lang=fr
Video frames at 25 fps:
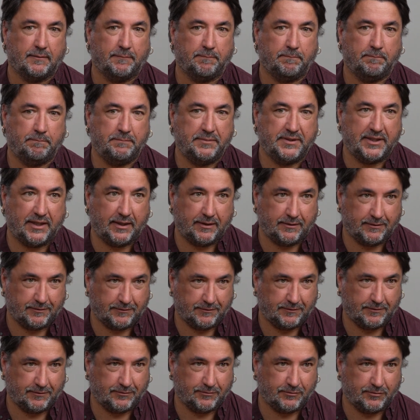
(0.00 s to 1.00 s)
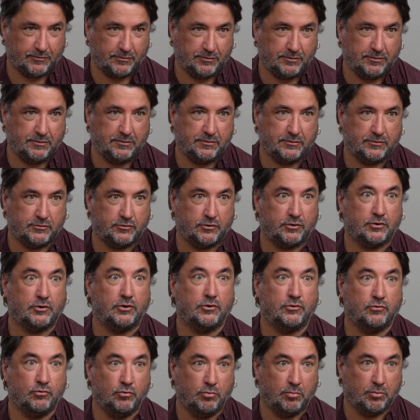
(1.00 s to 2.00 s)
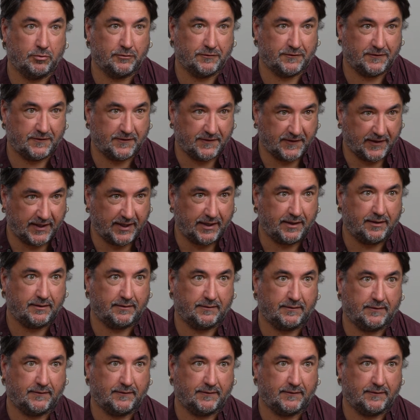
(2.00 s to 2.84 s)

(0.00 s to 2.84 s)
bien entendu, ce que tout le monde sait,